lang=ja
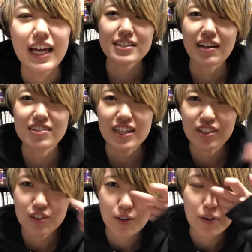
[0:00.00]

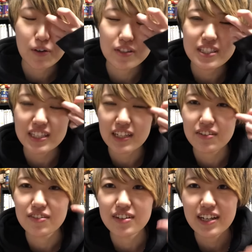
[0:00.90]
着々と時
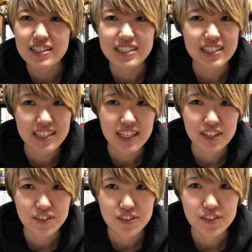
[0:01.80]
間が過ぎて
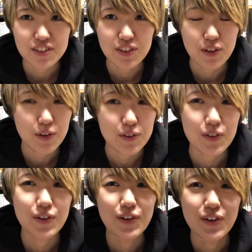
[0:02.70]
いる今日こ
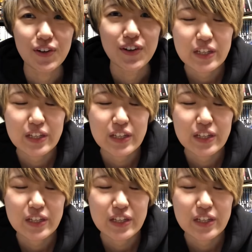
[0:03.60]
の頃